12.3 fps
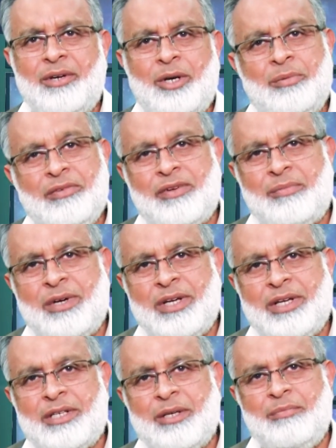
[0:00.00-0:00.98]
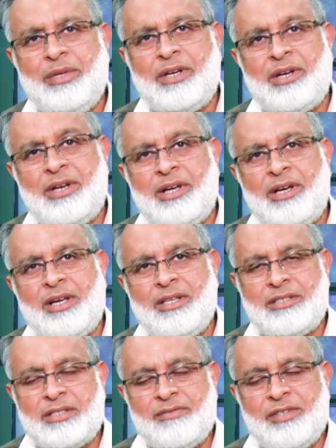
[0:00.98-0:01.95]
और फिर फरमाया कि फिर अल्लाह
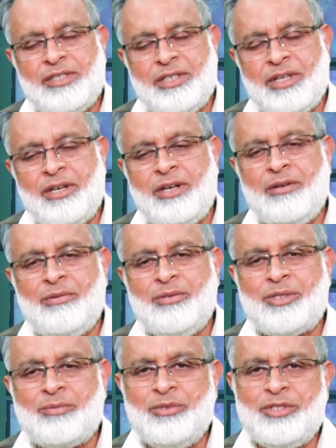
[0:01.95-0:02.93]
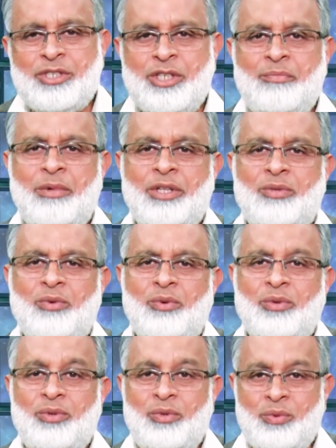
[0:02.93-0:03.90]
अज्जल उस मुसीबत
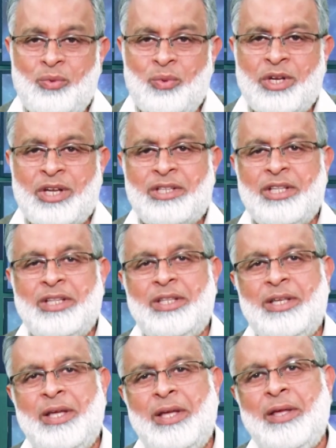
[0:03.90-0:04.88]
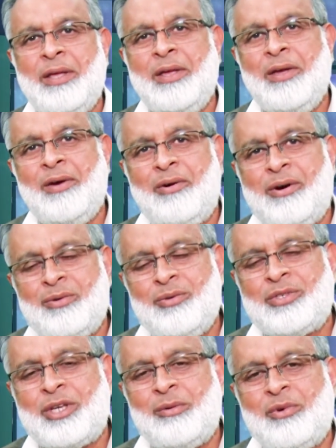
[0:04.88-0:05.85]
को दूर कर देते हैं और
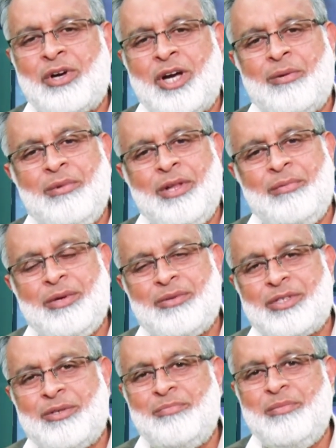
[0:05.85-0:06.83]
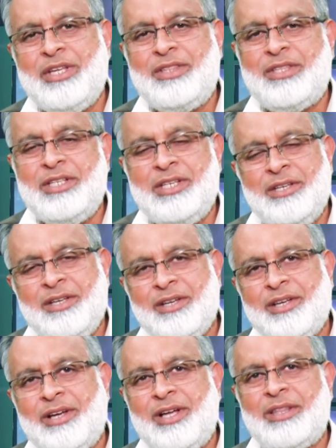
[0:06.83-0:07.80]
उसके मुकाबले में उसको बेहतरी
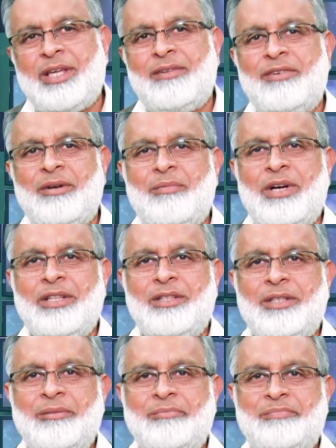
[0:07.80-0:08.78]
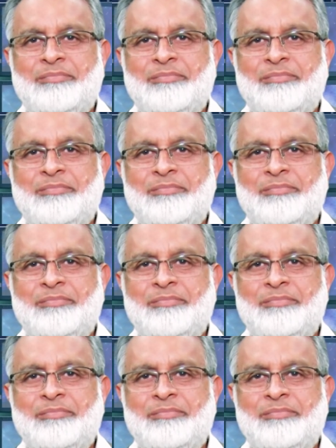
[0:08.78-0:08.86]
अता फरमाते हैं